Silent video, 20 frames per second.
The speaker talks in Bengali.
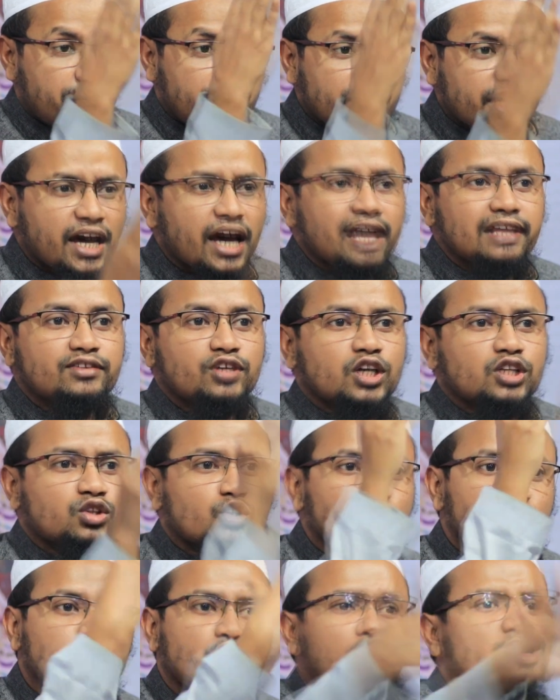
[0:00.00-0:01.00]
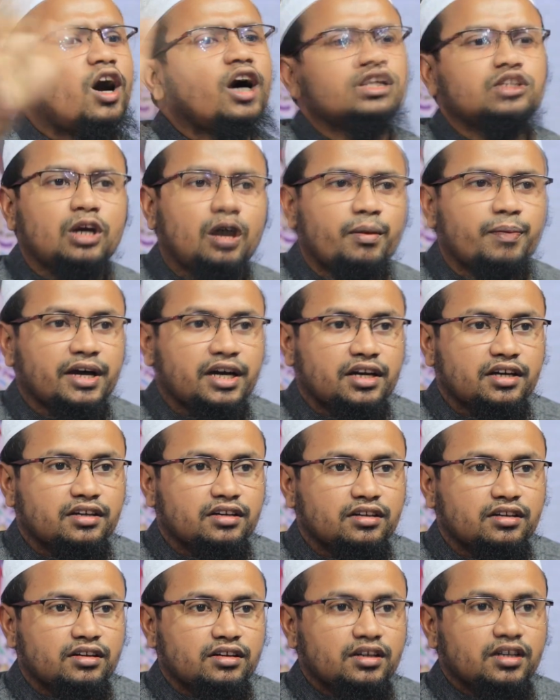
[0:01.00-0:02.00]
বিয়ে যত সহজ হবে
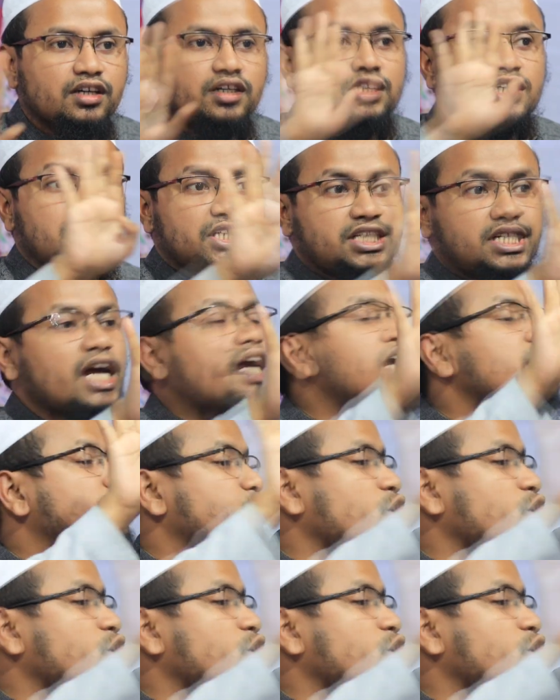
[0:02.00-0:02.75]
সেই